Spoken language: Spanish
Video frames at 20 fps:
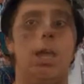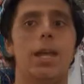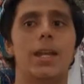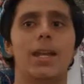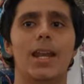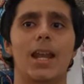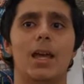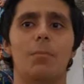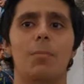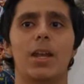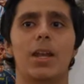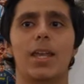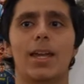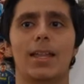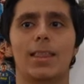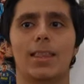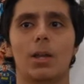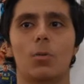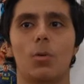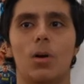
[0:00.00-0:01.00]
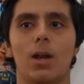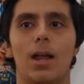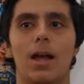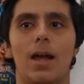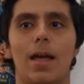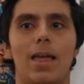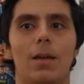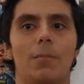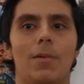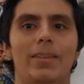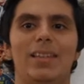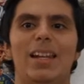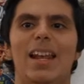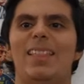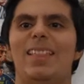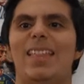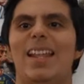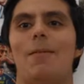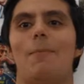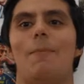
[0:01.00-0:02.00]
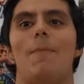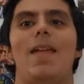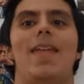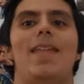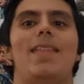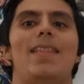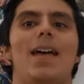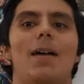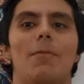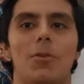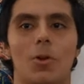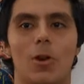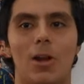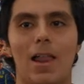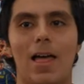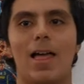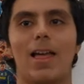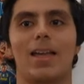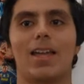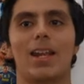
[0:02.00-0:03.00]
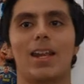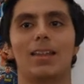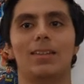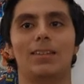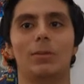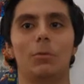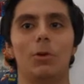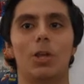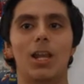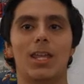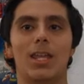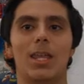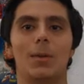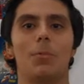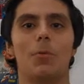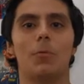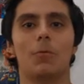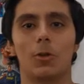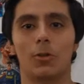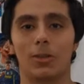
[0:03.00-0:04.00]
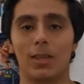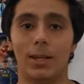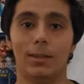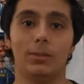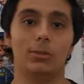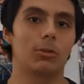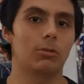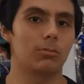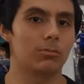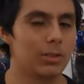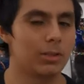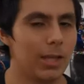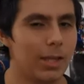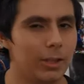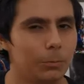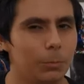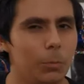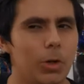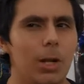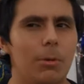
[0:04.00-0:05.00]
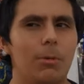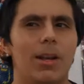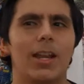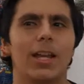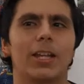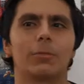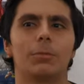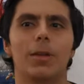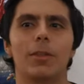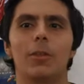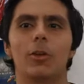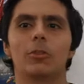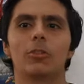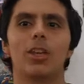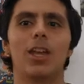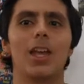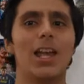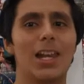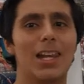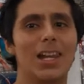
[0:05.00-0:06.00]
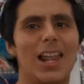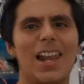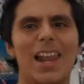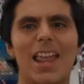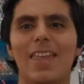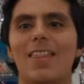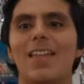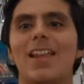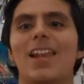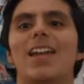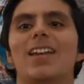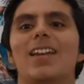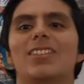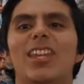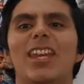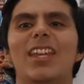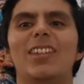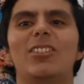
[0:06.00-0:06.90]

en el América Tijuana, además de la tremenda violada que recibió el equipo fronterizo ya disponible en Next Videos, la ley del ex